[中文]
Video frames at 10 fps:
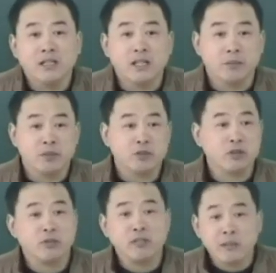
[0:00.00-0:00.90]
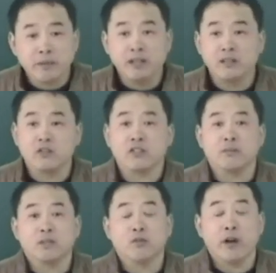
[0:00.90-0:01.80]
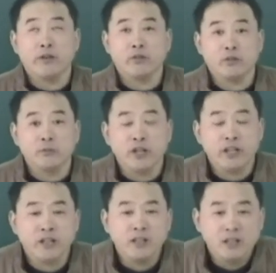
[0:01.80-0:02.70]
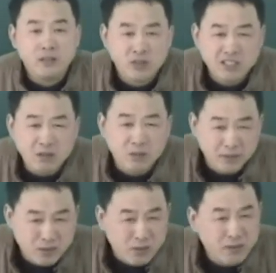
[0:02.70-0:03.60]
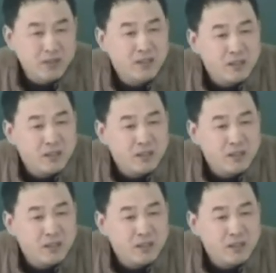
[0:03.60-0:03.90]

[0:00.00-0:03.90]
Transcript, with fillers: 也不是说云南白药就什么都管用，对不对？所以让我们说，